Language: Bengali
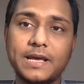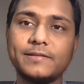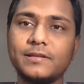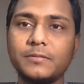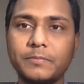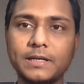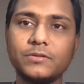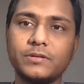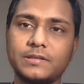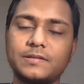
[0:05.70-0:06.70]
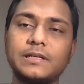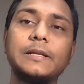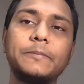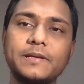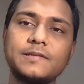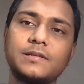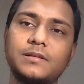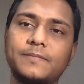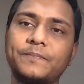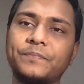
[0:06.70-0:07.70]
plans and pathways in pencil.
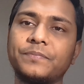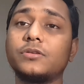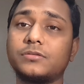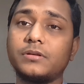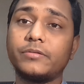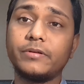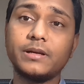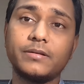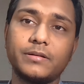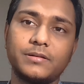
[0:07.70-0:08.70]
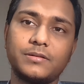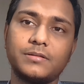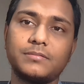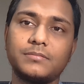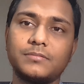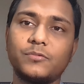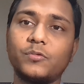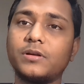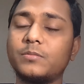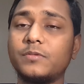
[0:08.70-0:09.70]
Dr. Greg Red,
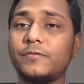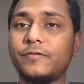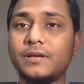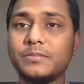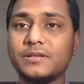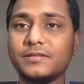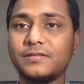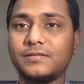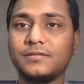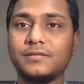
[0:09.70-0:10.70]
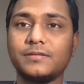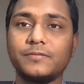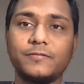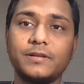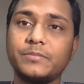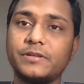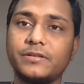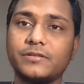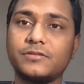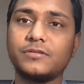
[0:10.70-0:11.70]
one of the famous film
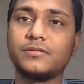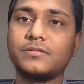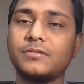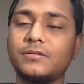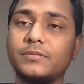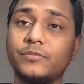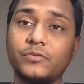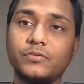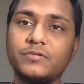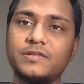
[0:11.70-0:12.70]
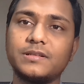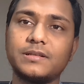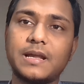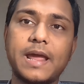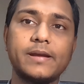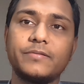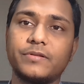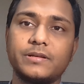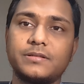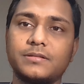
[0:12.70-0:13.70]
director, producer and
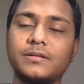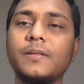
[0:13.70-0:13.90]
writer.